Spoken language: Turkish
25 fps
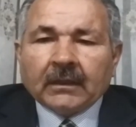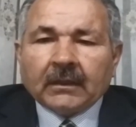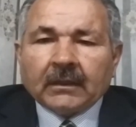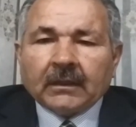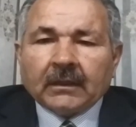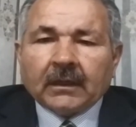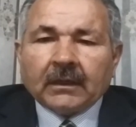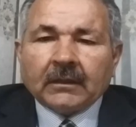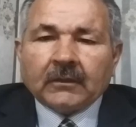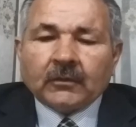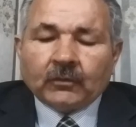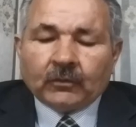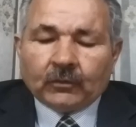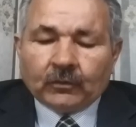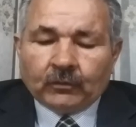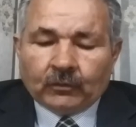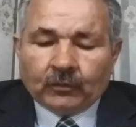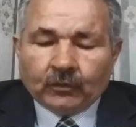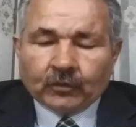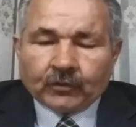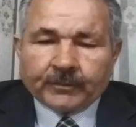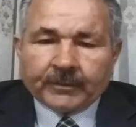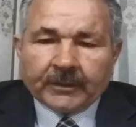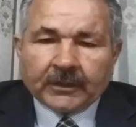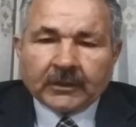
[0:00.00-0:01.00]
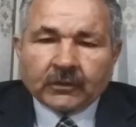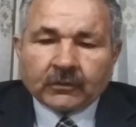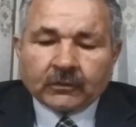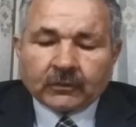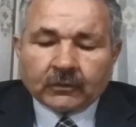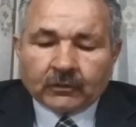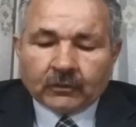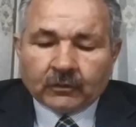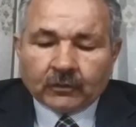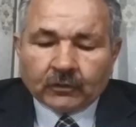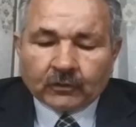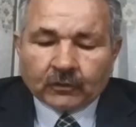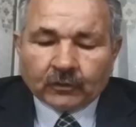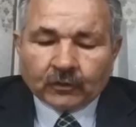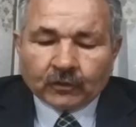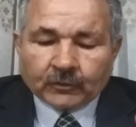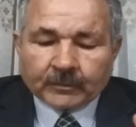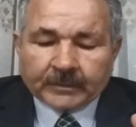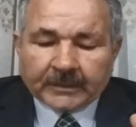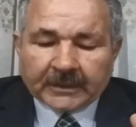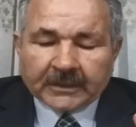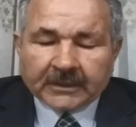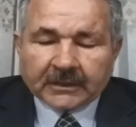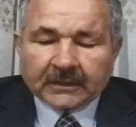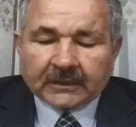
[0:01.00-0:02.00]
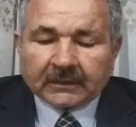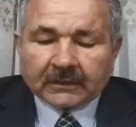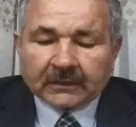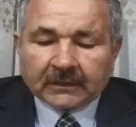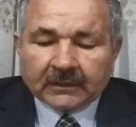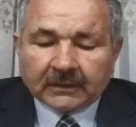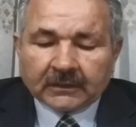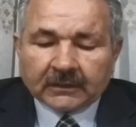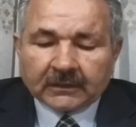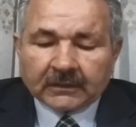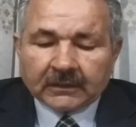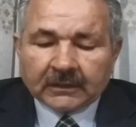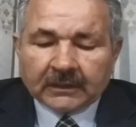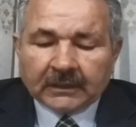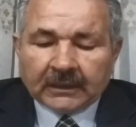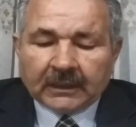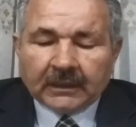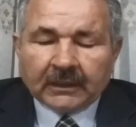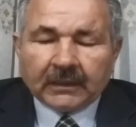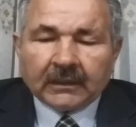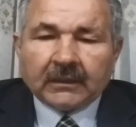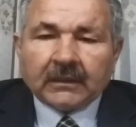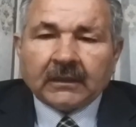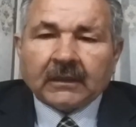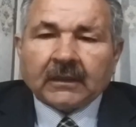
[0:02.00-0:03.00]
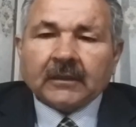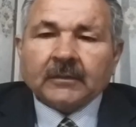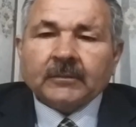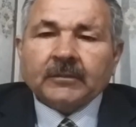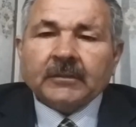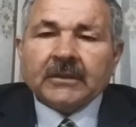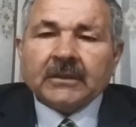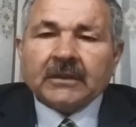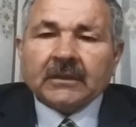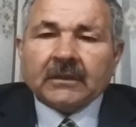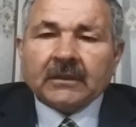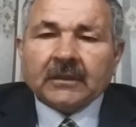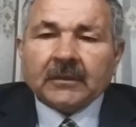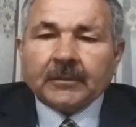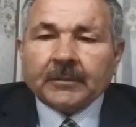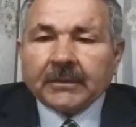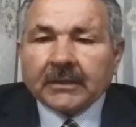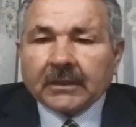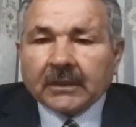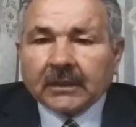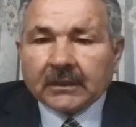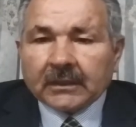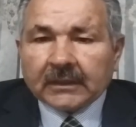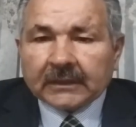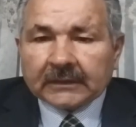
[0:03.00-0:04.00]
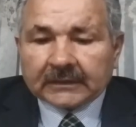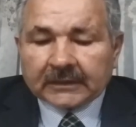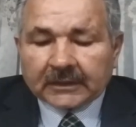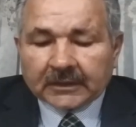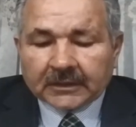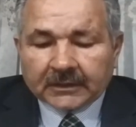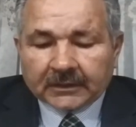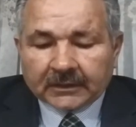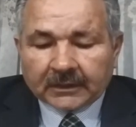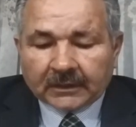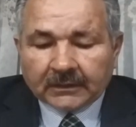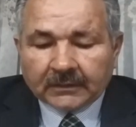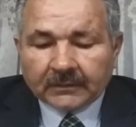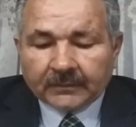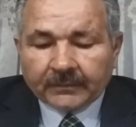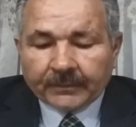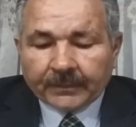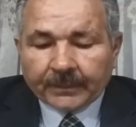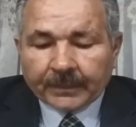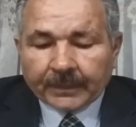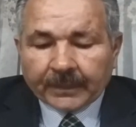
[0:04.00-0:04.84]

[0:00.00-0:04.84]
Yani 3-5 günlük, 3-5 yıllık, 50-60 yıllık bir hayat geçiren